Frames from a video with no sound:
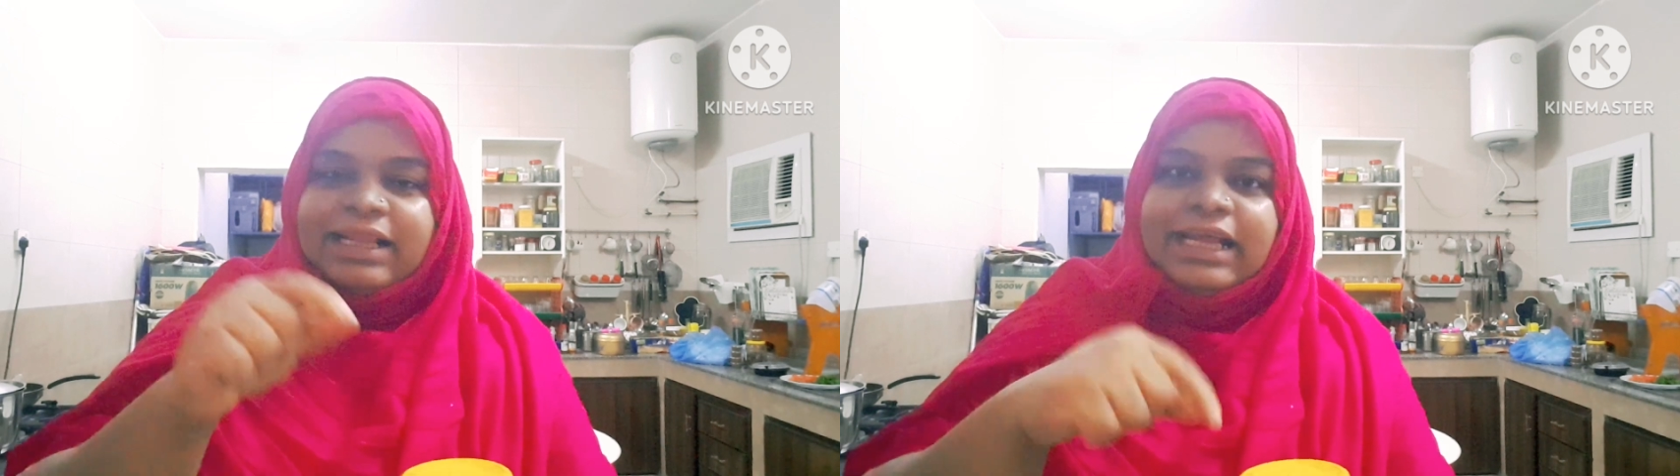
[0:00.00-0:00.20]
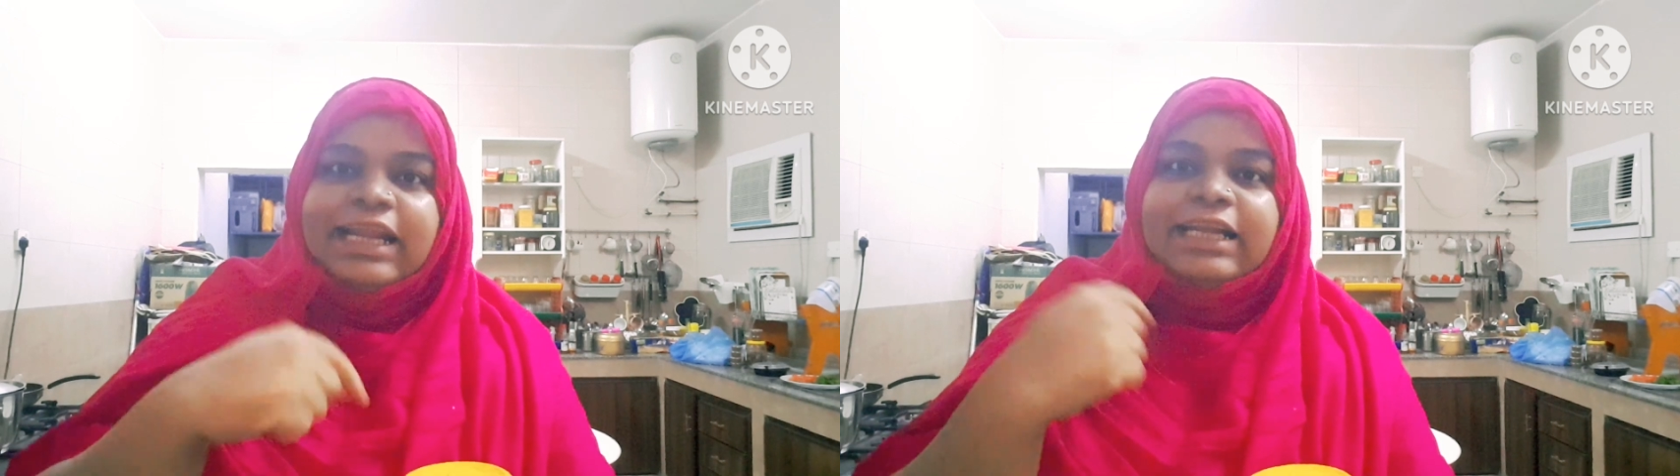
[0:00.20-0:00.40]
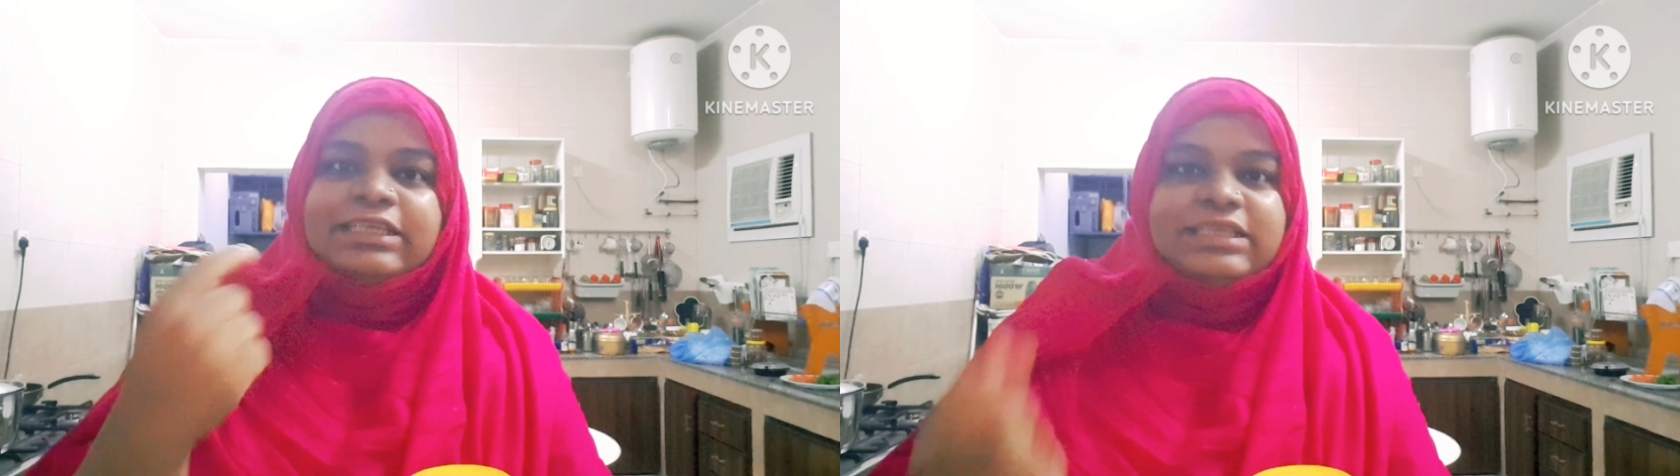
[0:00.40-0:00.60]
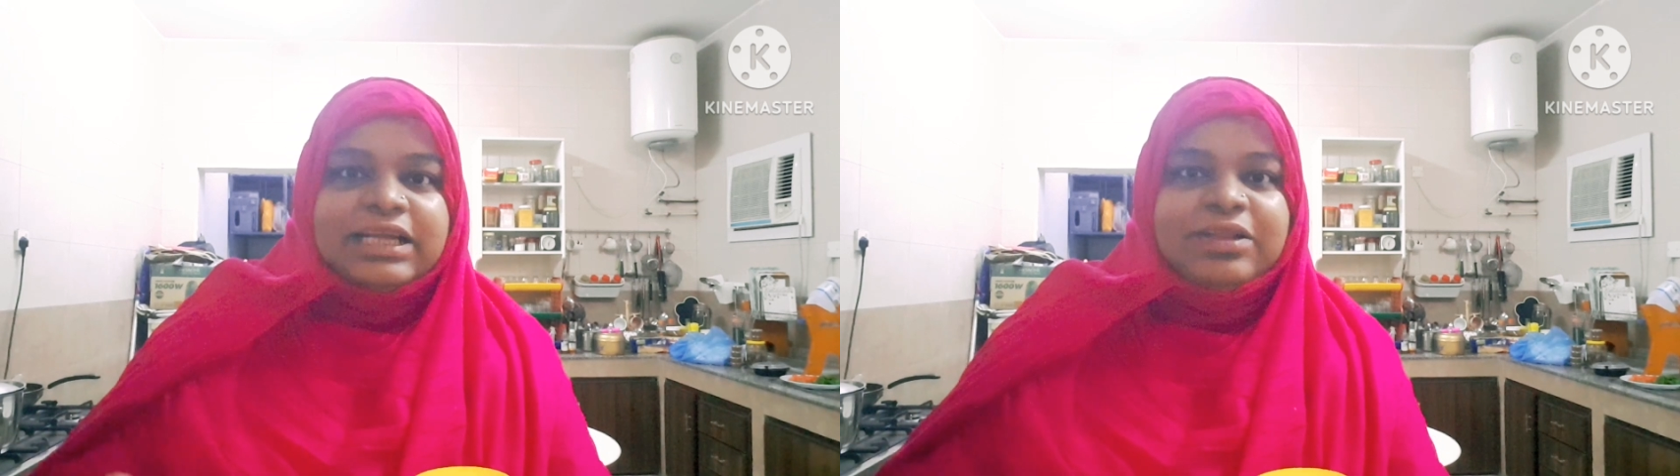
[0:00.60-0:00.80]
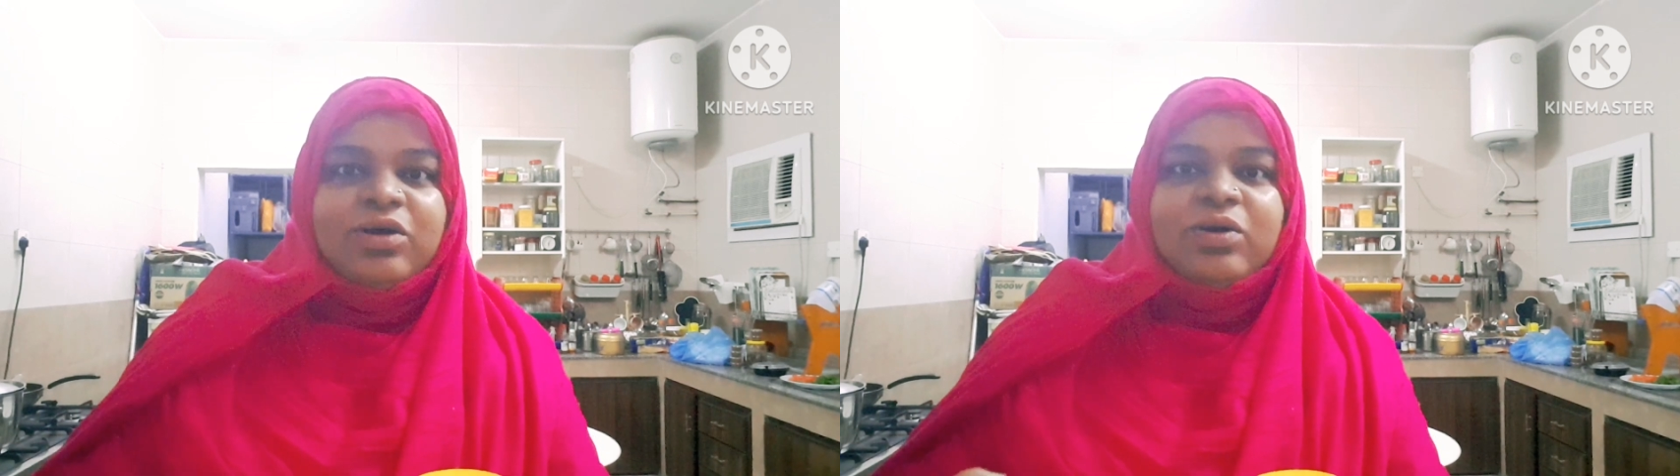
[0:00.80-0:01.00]
দেন এটা
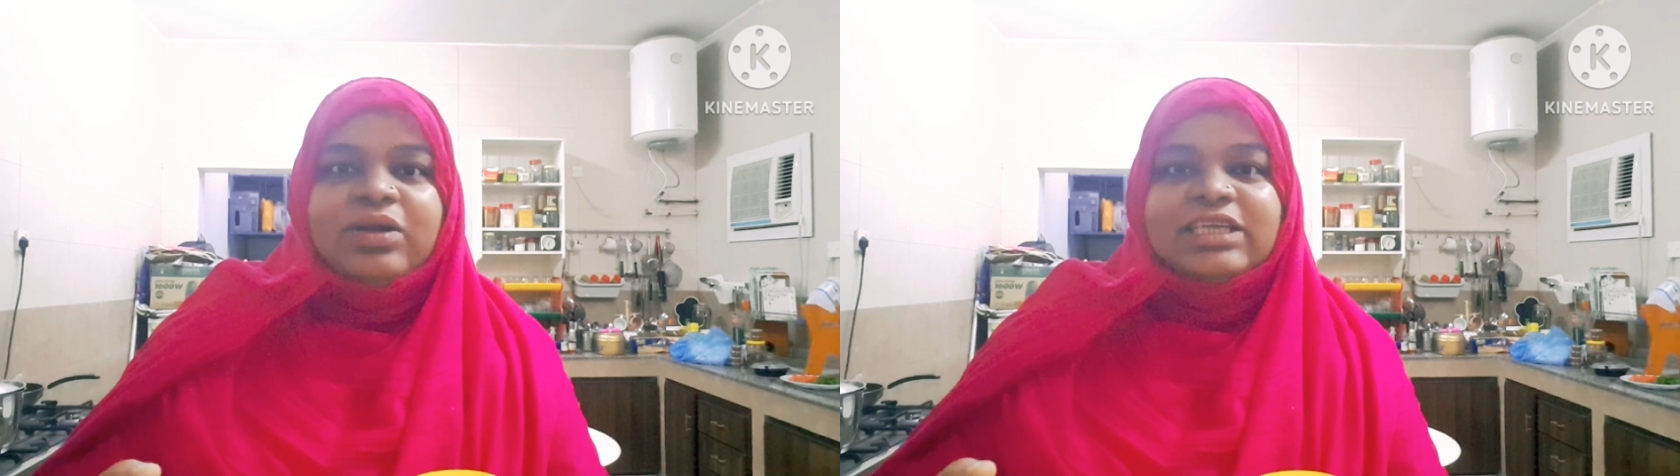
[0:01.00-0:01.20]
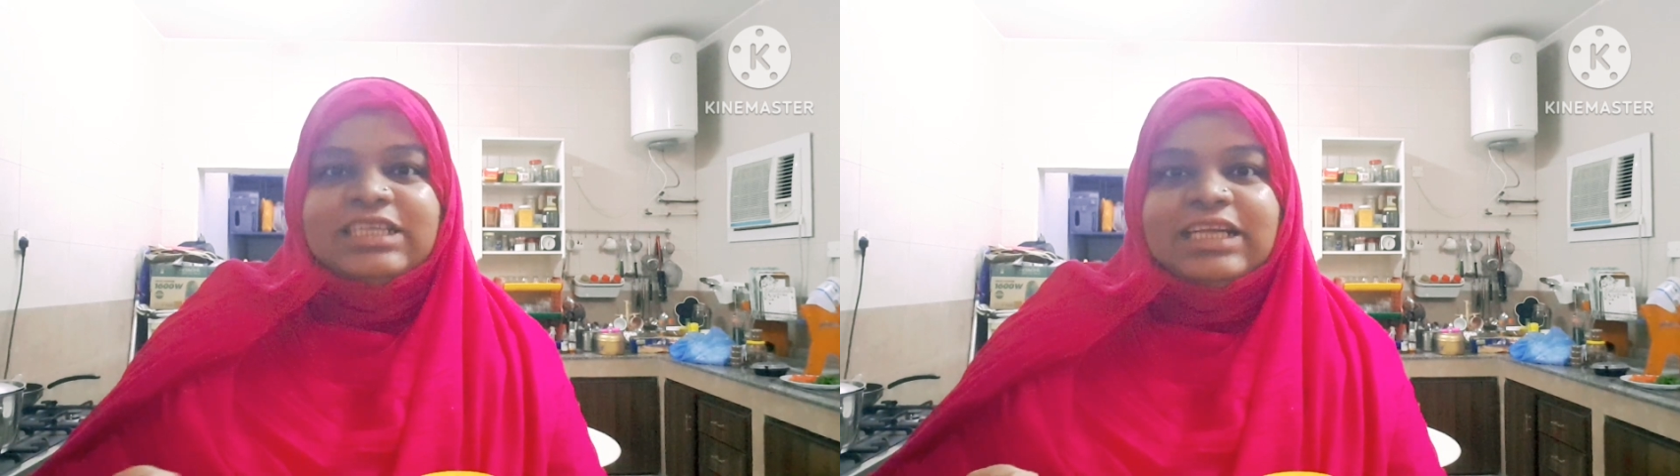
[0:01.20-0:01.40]
সিদ্ধ করে